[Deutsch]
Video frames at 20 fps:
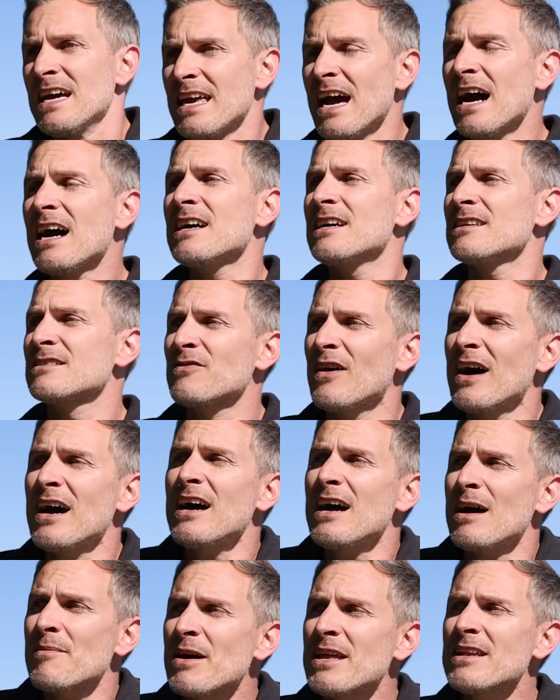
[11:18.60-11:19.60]
ja, es
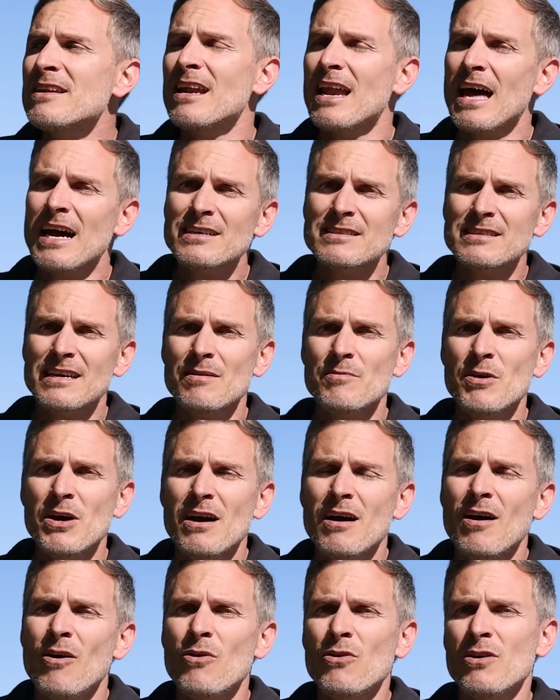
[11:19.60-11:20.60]
war am Ende
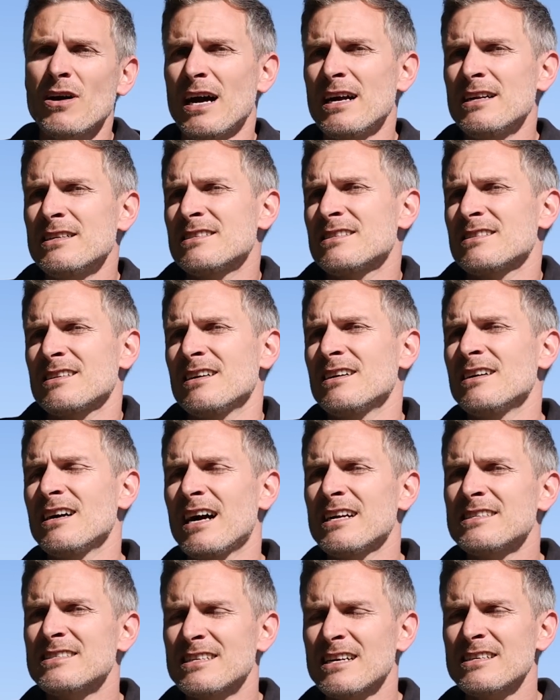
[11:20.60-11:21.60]
langsamer auch als, äh,
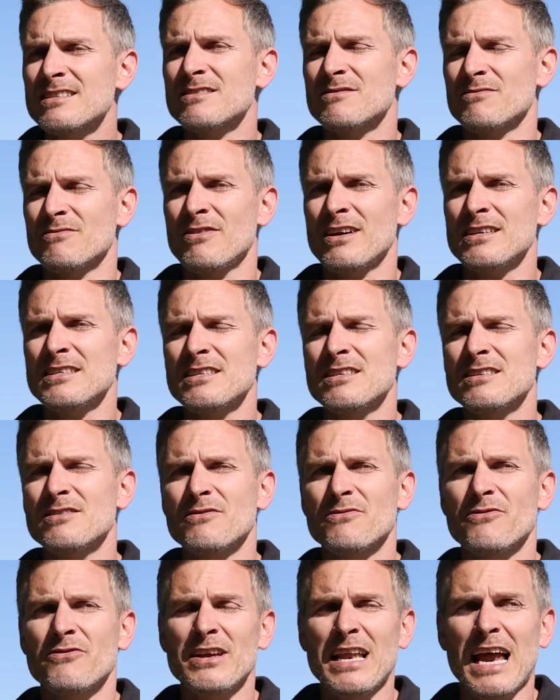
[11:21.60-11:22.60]
als das, was
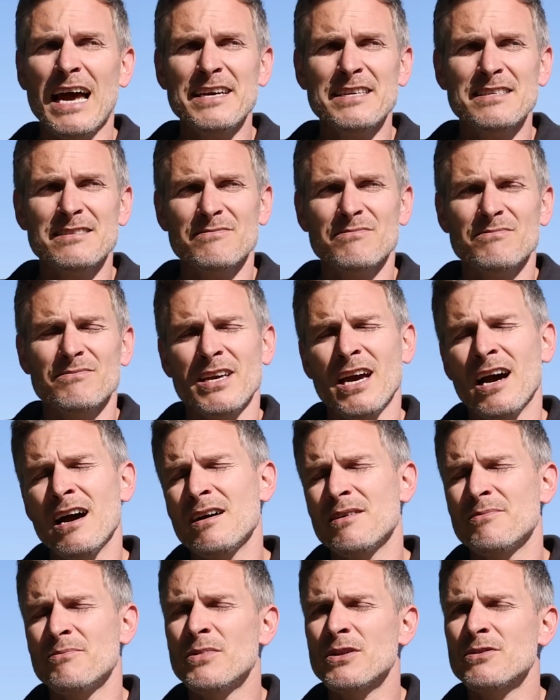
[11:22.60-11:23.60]
ich vielleicht
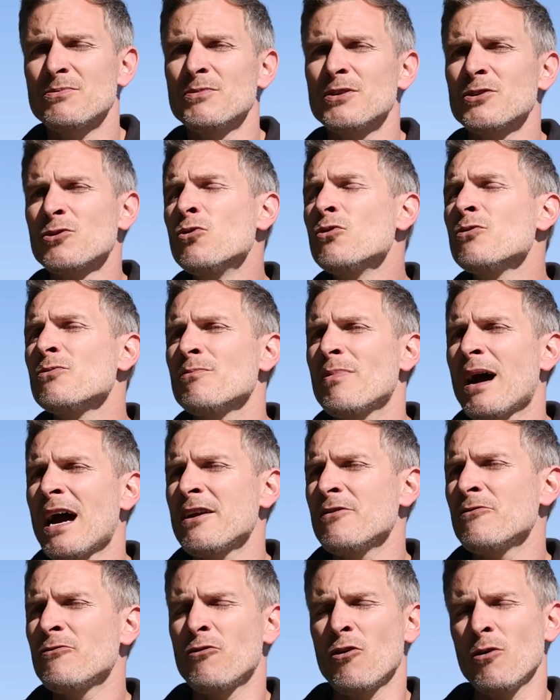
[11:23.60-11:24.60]
ja, mit, mit guten
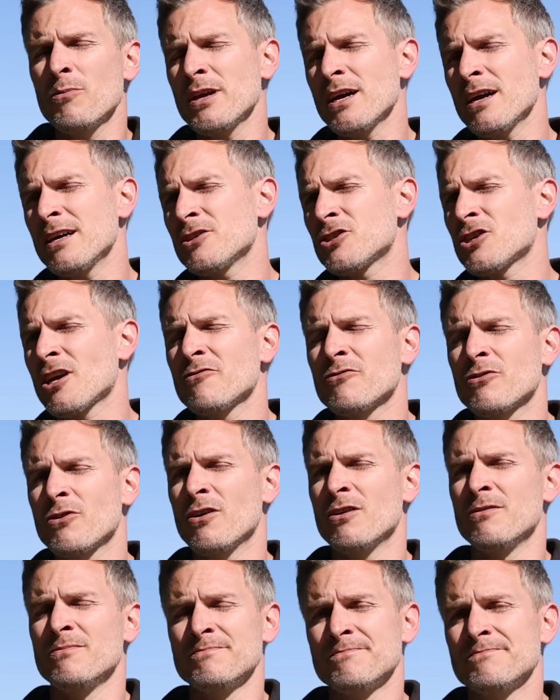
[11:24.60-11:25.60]
Beinen vor mir hätte schaffen
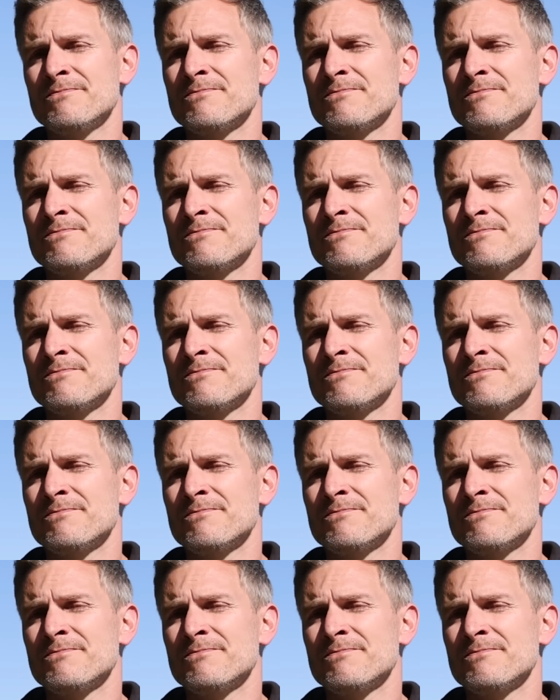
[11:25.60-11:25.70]
können.